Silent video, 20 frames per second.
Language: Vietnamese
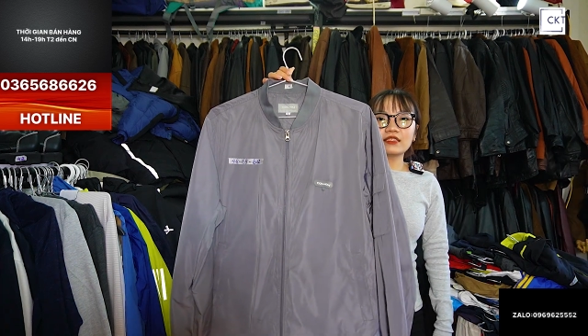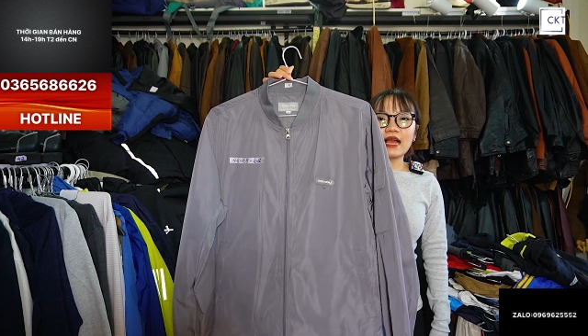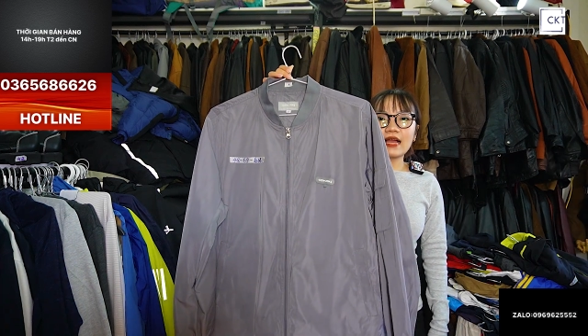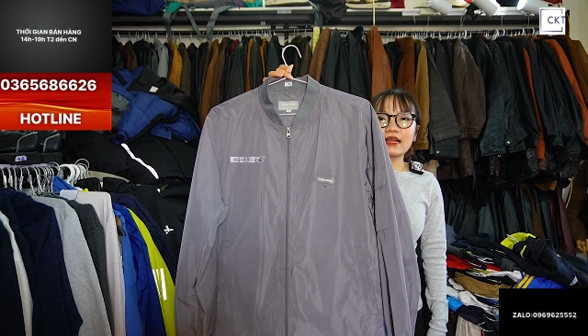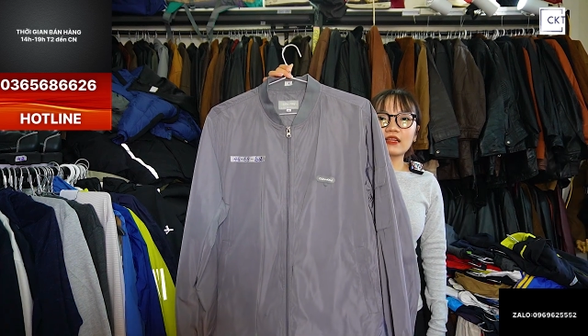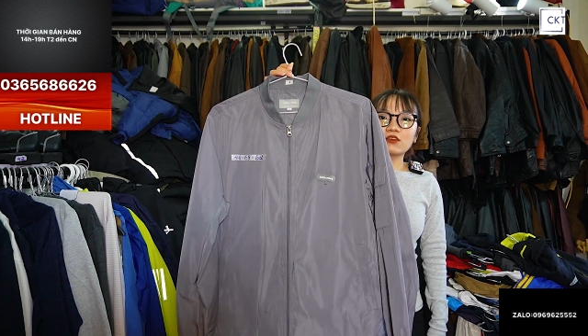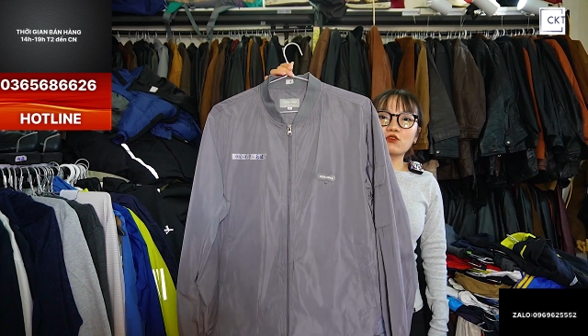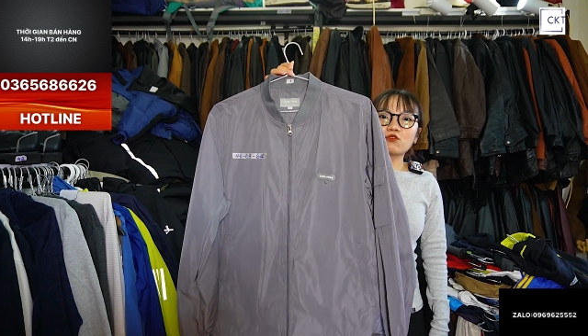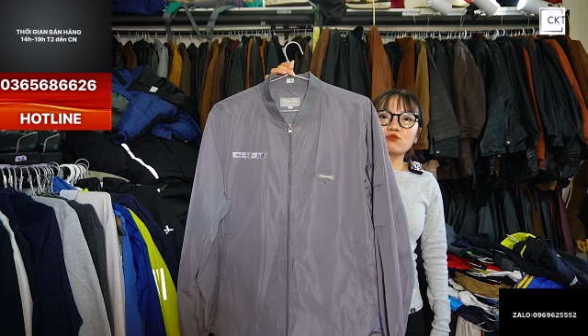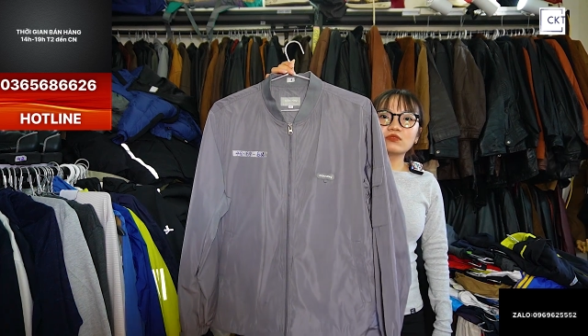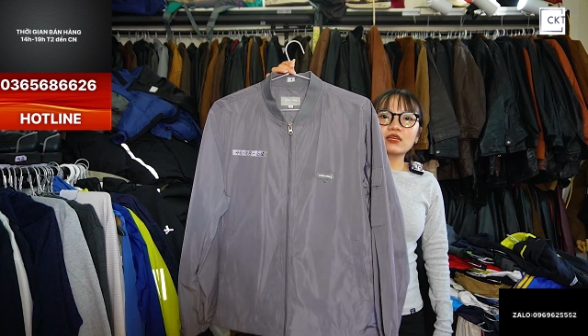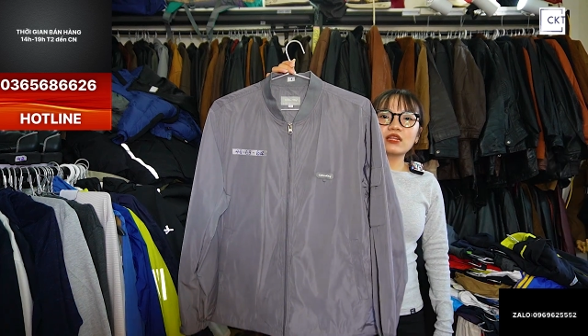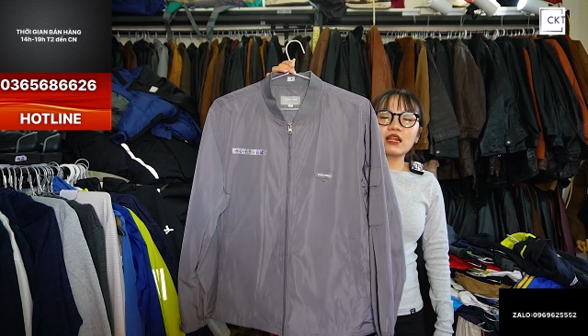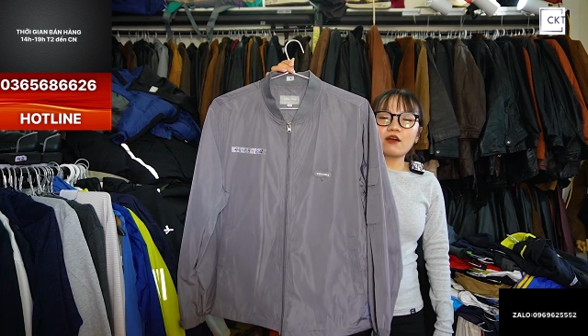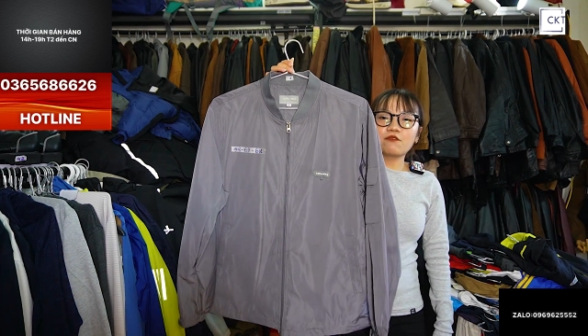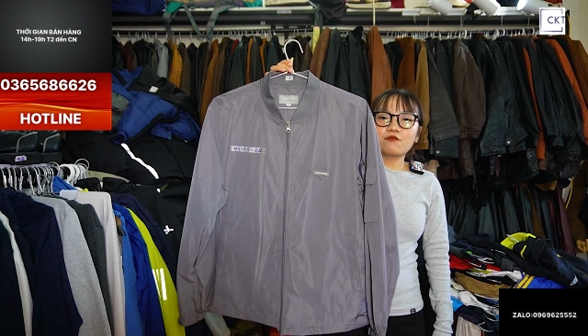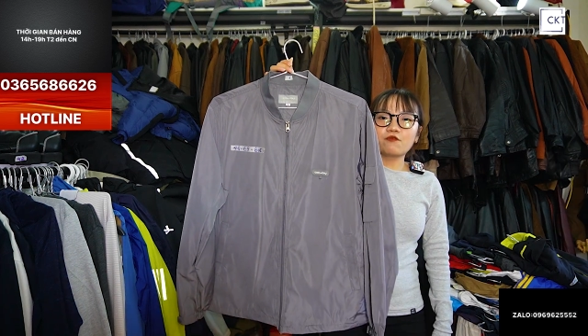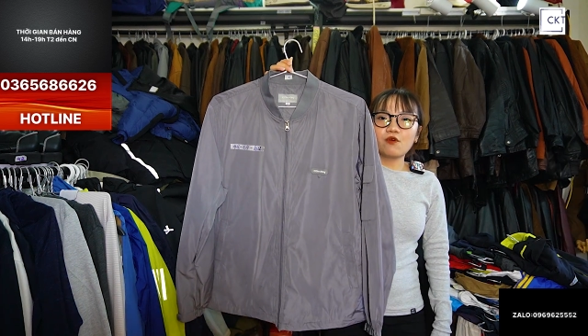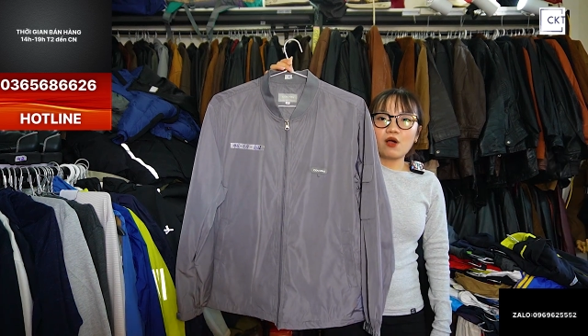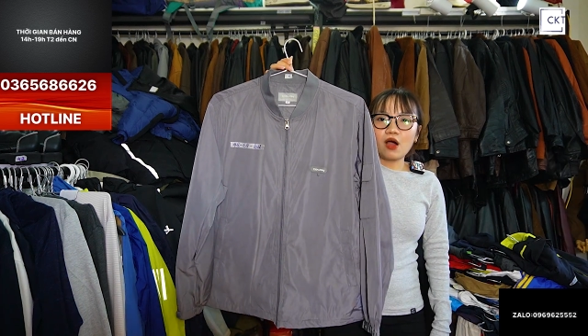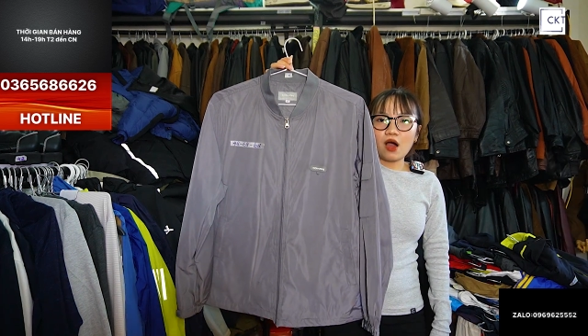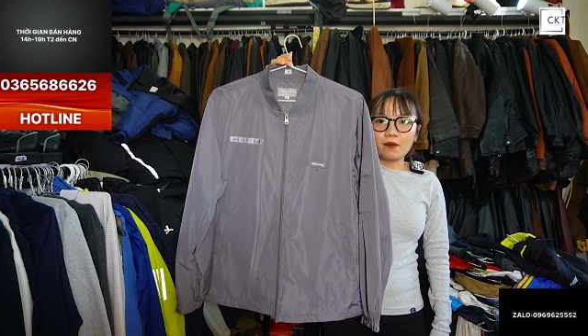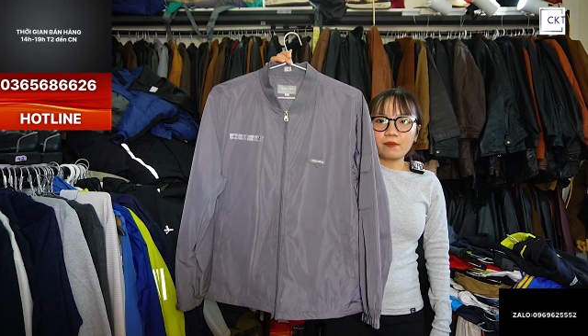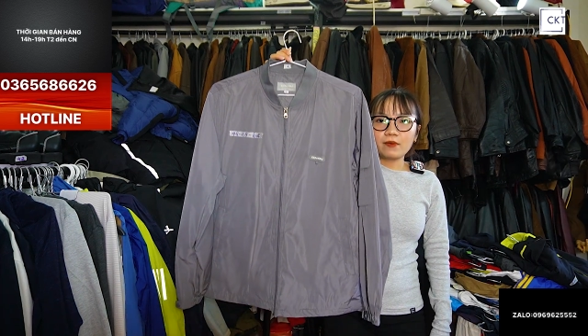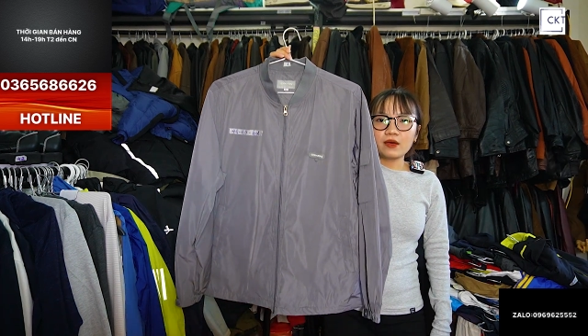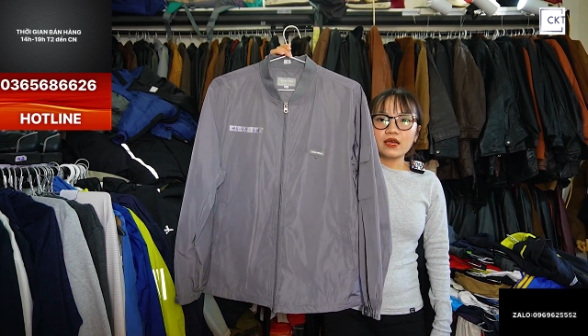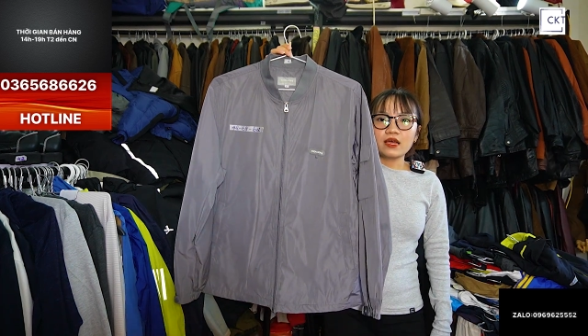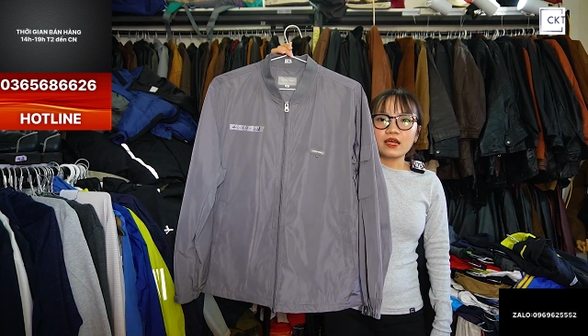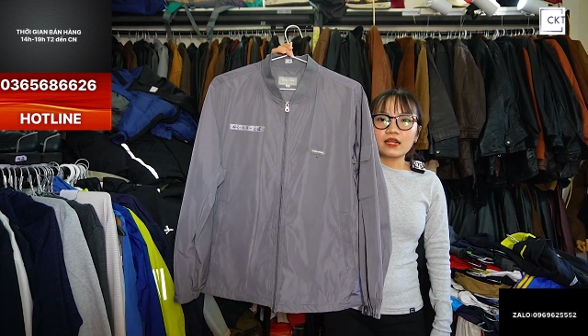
tại thì cũng rất là phù hợp.